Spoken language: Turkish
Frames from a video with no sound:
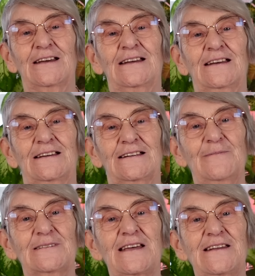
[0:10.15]
Ee,
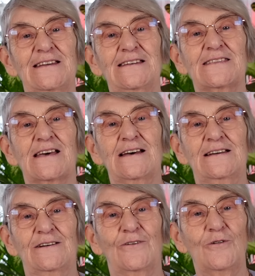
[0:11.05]
Ramazan ayında
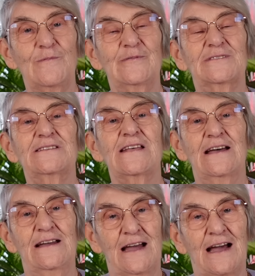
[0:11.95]
olmamızın
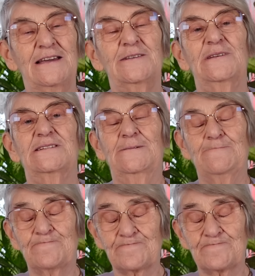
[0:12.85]
da ayrı bir